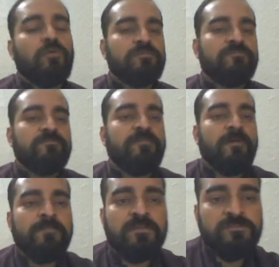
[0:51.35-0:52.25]
और
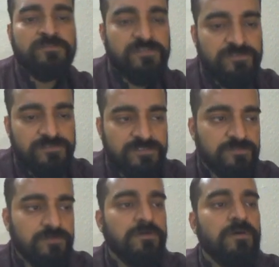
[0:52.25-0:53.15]
वेब के दूसरे
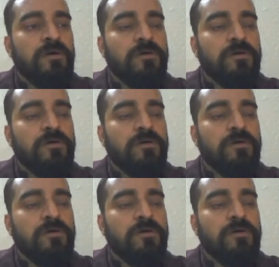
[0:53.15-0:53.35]
सोर्सेज हों